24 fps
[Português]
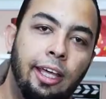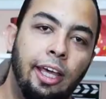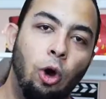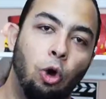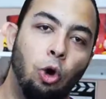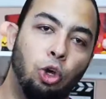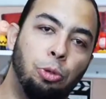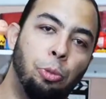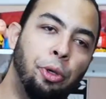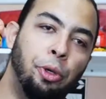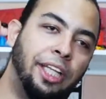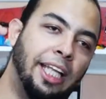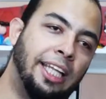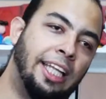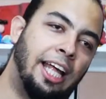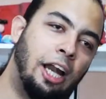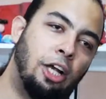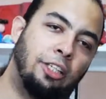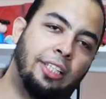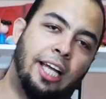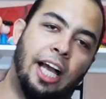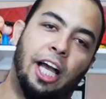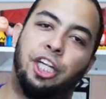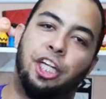E o último item da
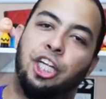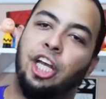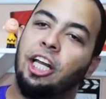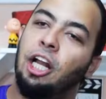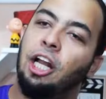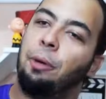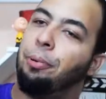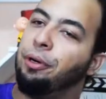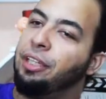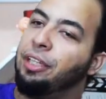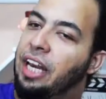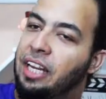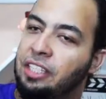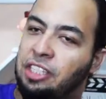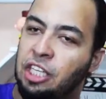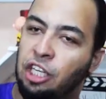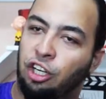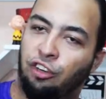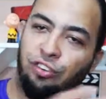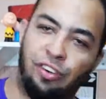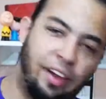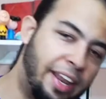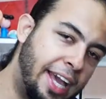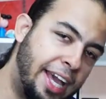nossa caixinha não poderia ser
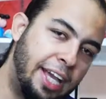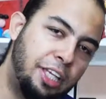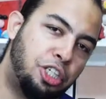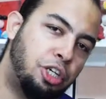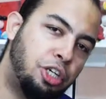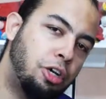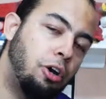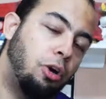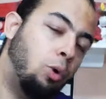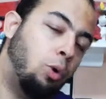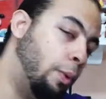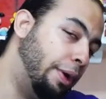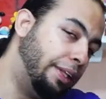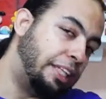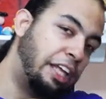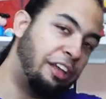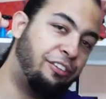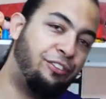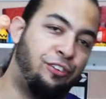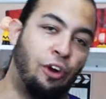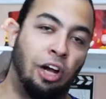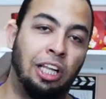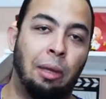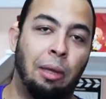diferente, um item
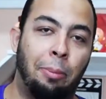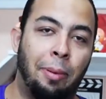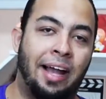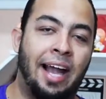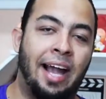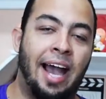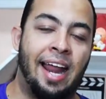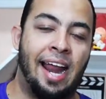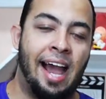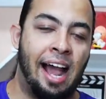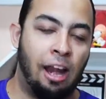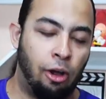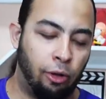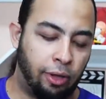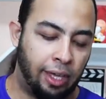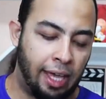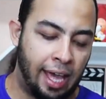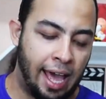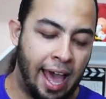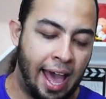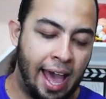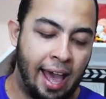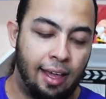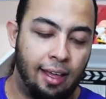foda pra caralho,
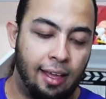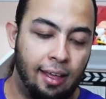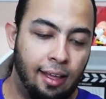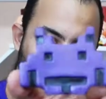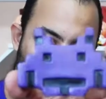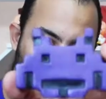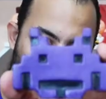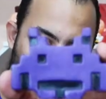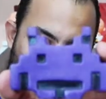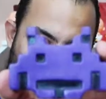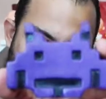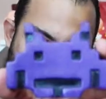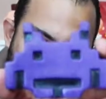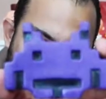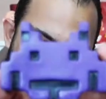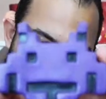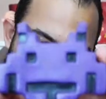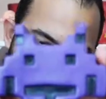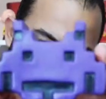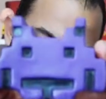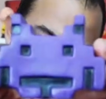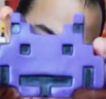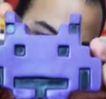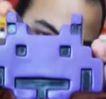que é um
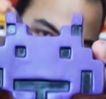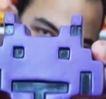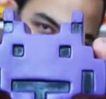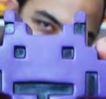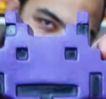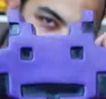inimigo de